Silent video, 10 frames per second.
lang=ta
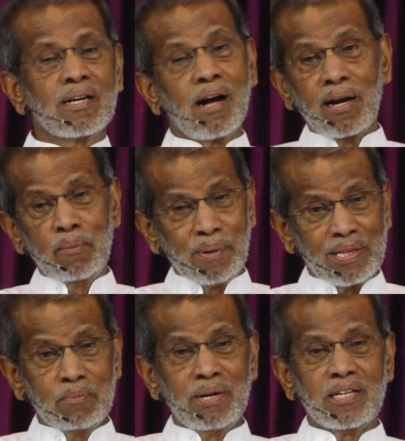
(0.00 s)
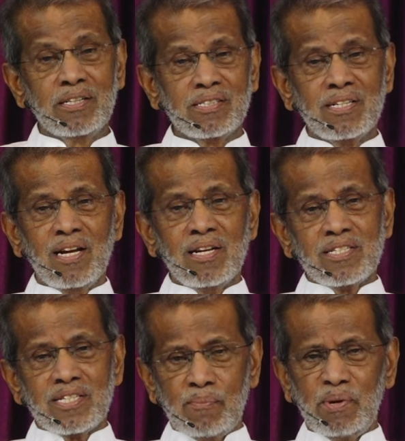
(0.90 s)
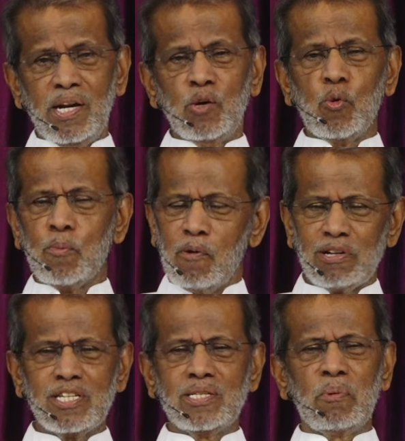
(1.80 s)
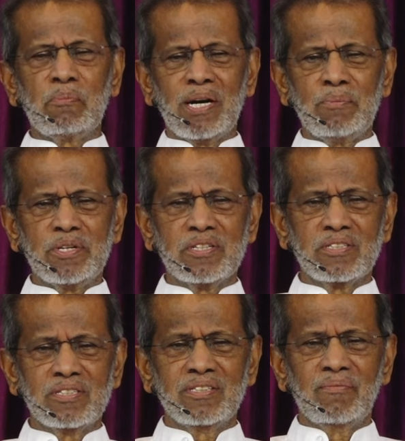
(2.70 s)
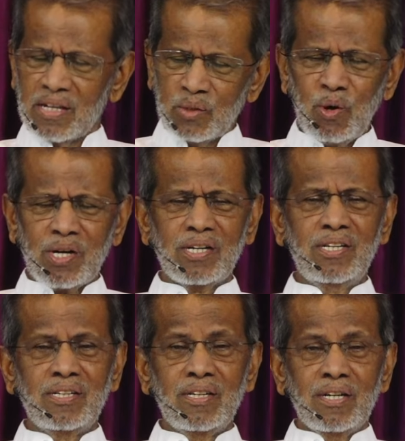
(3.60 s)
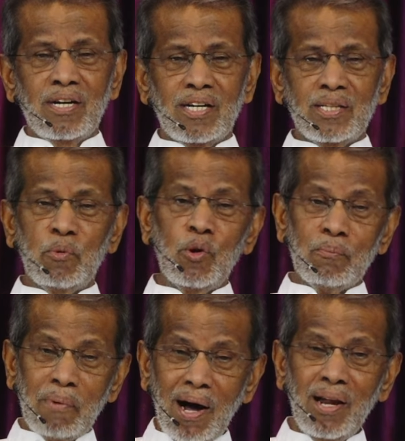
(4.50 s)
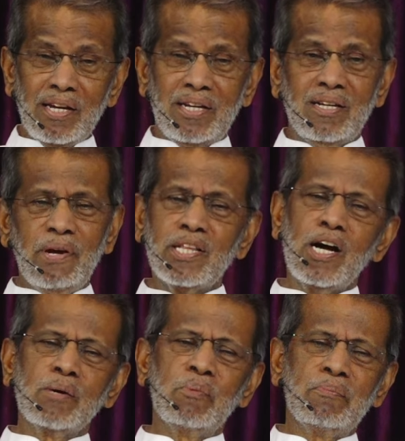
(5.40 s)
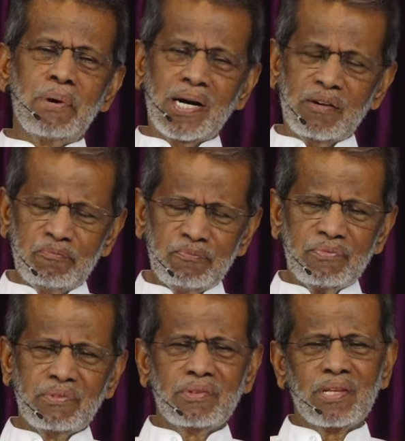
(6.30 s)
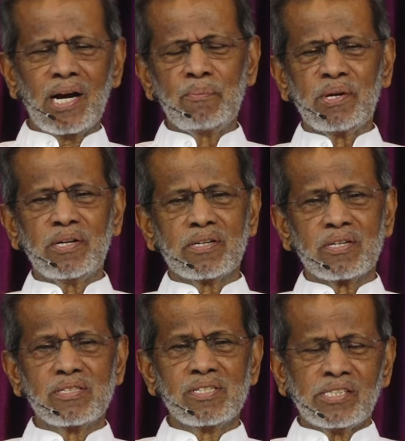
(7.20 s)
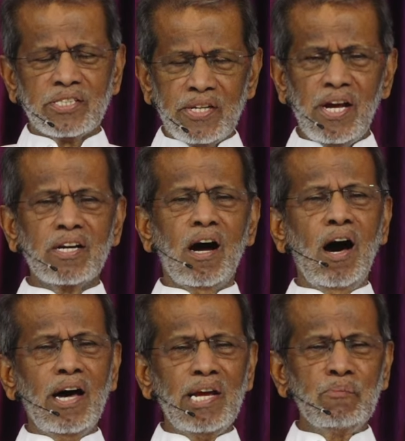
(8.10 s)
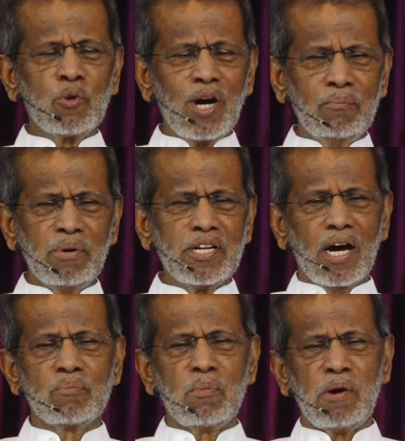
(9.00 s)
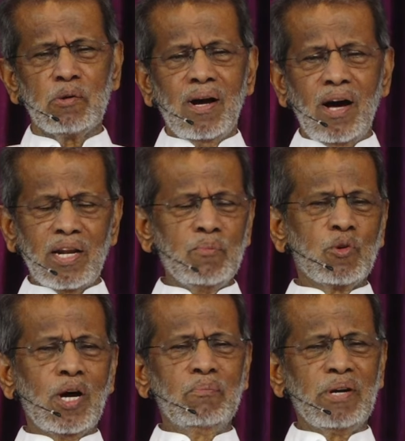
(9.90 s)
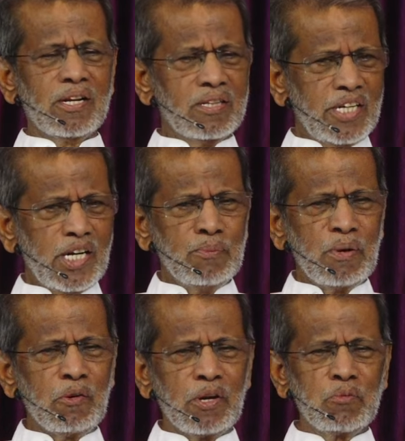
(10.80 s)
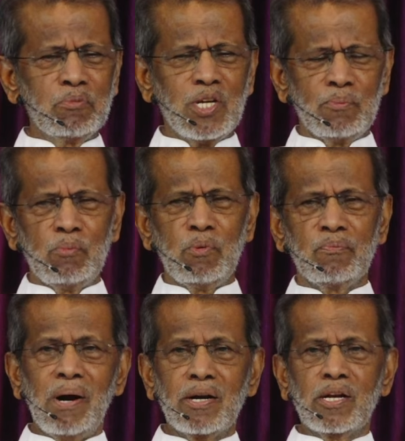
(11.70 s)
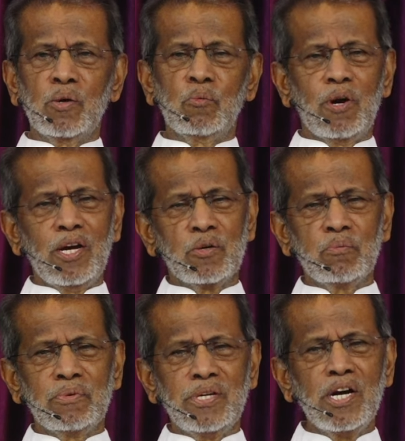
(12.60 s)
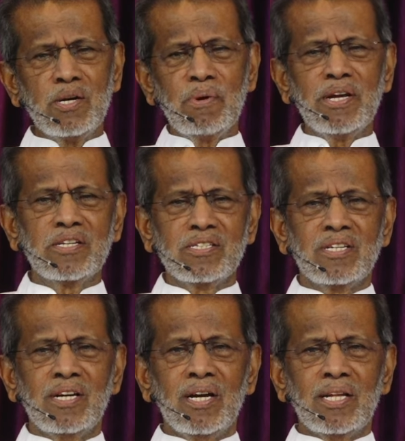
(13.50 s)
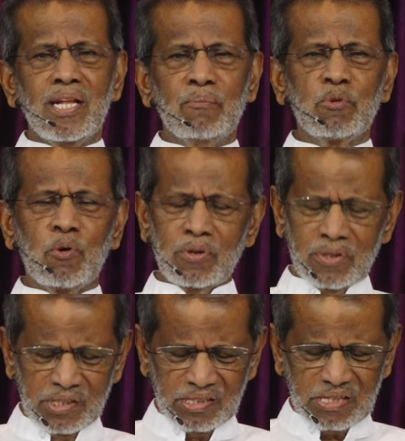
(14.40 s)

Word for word: காலை பத்து மணிக்கு சபையில் உபவாச ஜபம் நடைபெறுகிறது நடந்து வாருங்கள் அதே போல் மாலை வேதாகம பாடம் நடைபெற இருக்கிறது சரியாக ஆறே முக்கால் மணிக்கு ஆரம்பமாகும் ஆறே முக்கால் மணிலிருந்து ஏழு மணி வரைக்கும் ஜெபமும் பாடல்களும் உண்டாயிருக்கும் ஏழு மணிக்கு நாம் தொடர்ந்து